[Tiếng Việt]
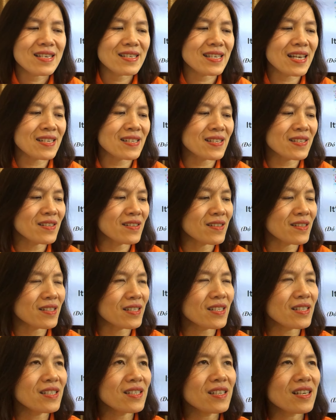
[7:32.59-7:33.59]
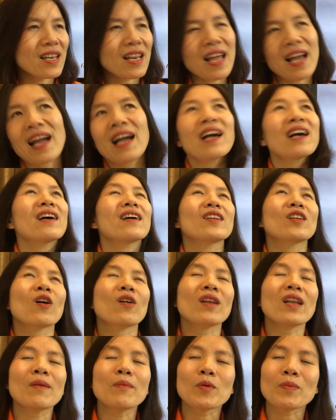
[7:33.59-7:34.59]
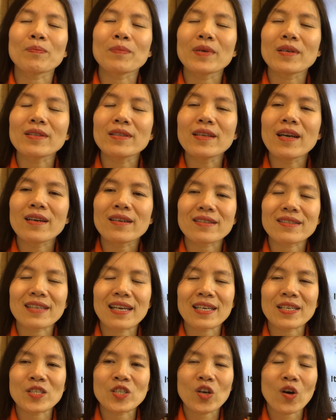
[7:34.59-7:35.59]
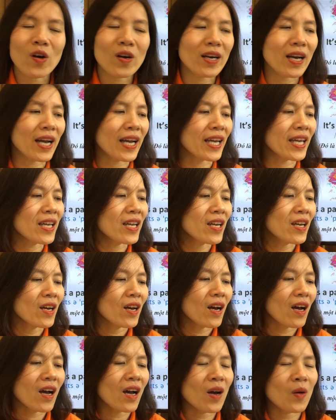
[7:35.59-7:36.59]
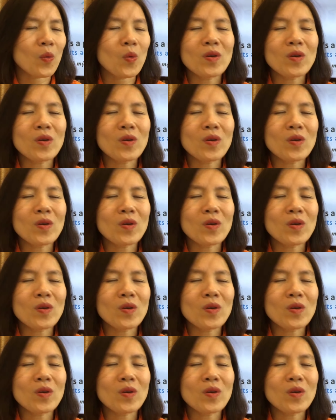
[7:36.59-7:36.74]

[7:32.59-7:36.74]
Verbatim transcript: giả sử như là đó là một bữa tiệc dành cho ngày à,